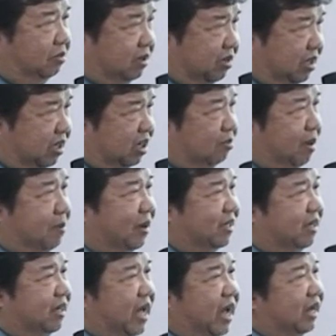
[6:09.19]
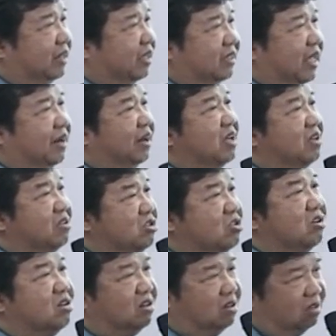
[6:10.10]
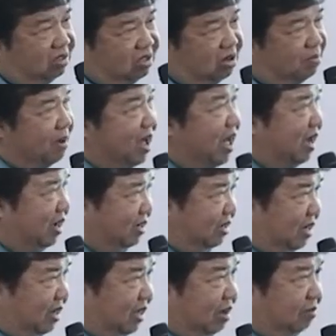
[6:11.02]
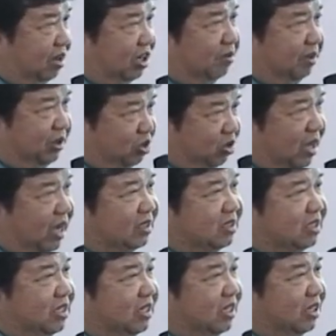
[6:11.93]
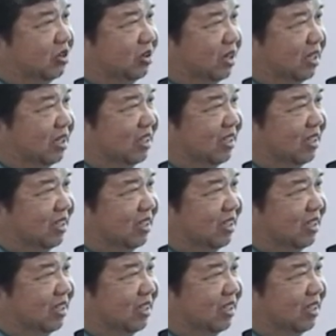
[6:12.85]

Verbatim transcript: มีเงินไปพัฒนาต่างๆได้เยอะเยอะมากนะครับแล้วก็เป็นตัวอย่างที่ดีด้วย